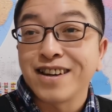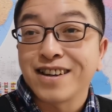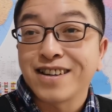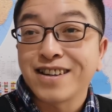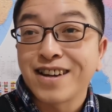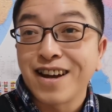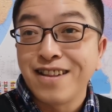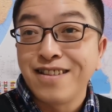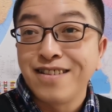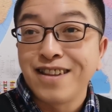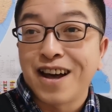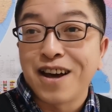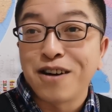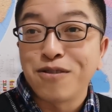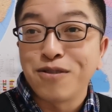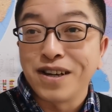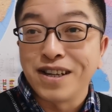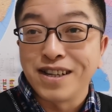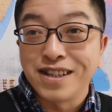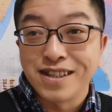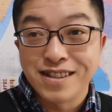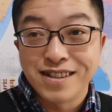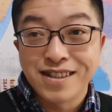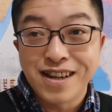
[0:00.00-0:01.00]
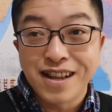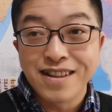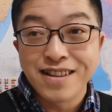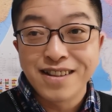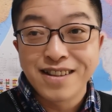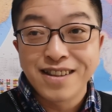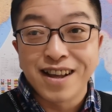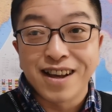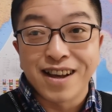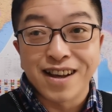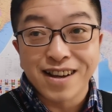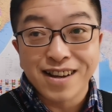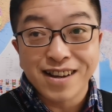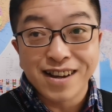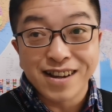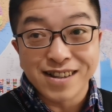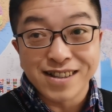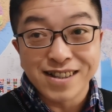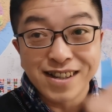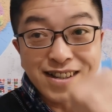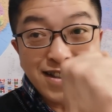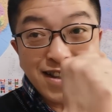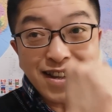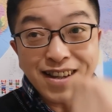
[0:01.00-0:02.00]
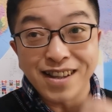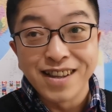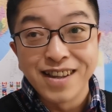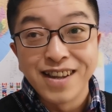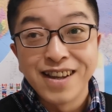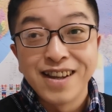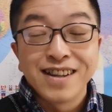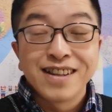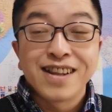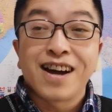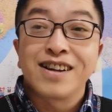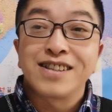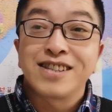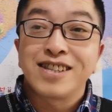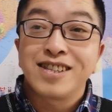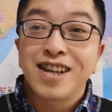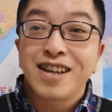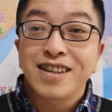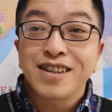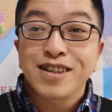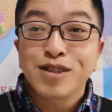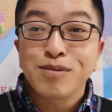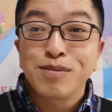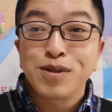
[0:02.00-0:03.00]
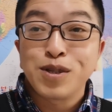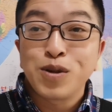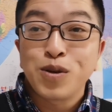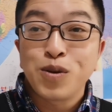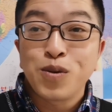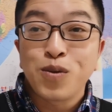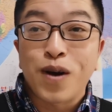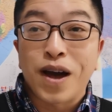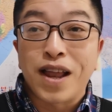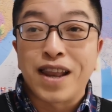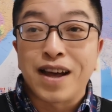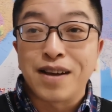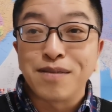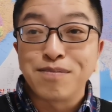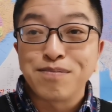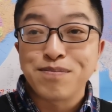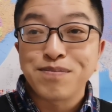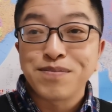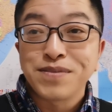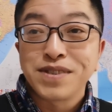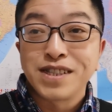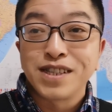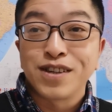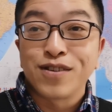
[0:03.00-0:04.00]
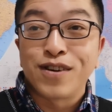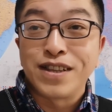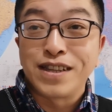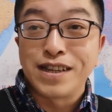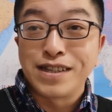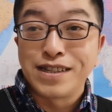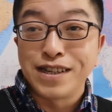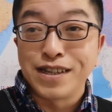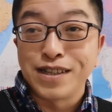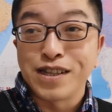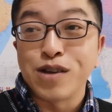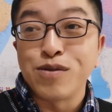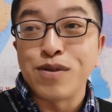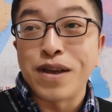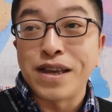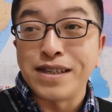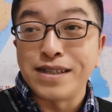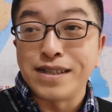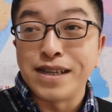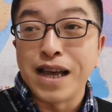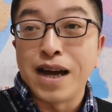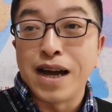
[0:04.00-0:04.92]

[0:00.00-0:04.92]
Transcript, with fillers: 的根呢会深的更深的。那好，今天的视频就录完了。喜欢的，请订阅一